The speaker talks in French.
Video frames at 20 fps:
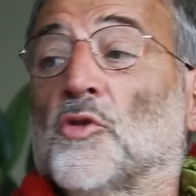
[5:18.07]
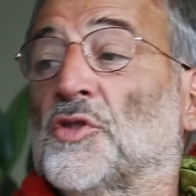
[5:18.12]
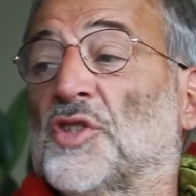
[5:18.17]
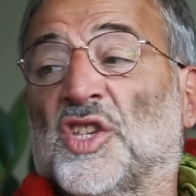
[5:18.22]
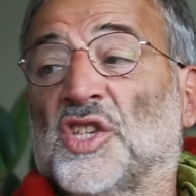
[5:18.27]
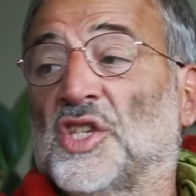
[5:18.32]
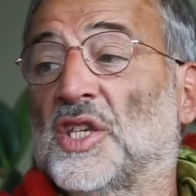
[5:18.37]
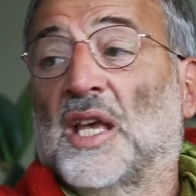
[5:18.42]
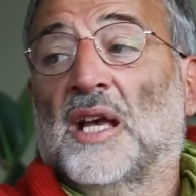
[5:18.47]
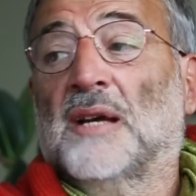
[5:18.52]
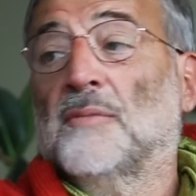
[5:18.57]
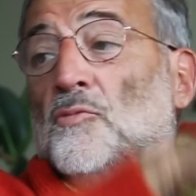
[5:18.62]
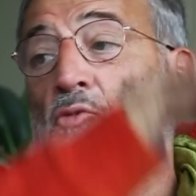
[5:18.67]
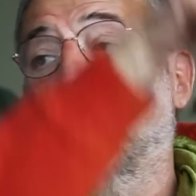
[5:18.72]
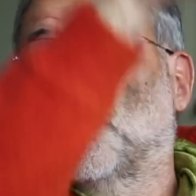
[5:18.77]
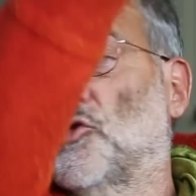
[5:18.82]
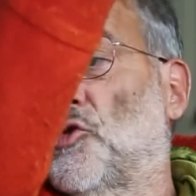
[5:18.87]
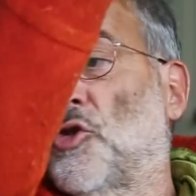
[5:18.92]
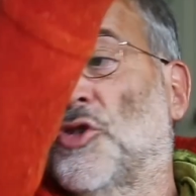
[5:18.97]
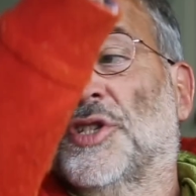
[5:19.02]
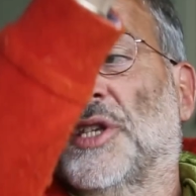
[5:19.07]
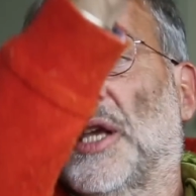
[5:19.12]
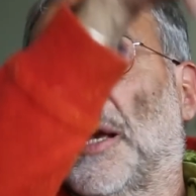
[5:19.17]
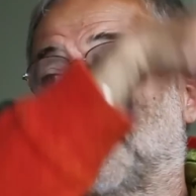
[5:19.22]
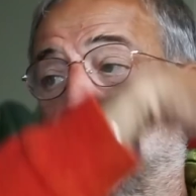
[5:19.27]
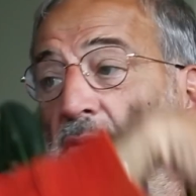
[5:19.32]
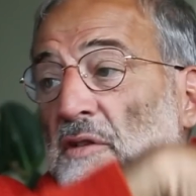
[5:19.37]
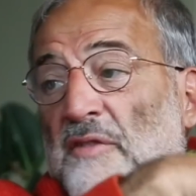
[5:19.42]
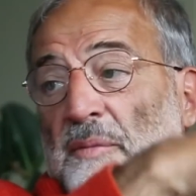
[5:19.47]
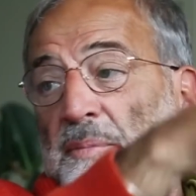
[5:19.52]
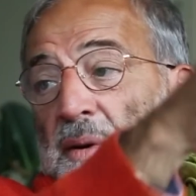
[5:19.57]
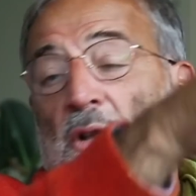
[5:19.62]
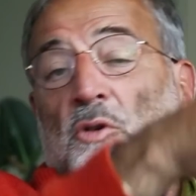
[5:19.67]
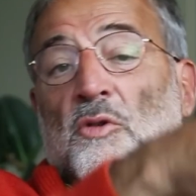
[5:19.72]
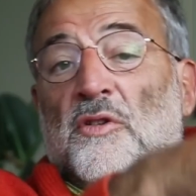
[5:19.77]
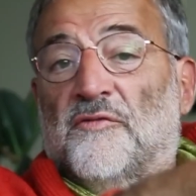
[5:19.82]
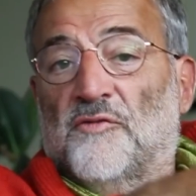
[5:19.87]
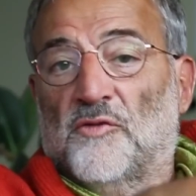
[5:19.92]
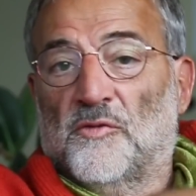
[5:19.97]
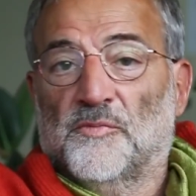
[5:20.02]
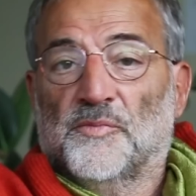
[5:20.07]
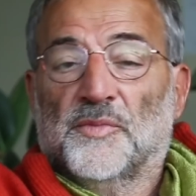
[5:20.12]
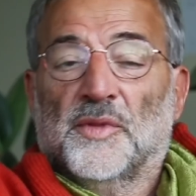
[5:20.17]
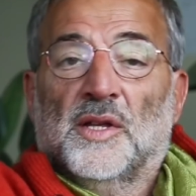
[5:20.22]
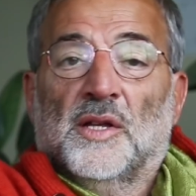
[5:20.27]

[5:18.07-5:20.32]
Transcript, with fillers: au sixième ou au deuxième. Il ne va pas là où il faut.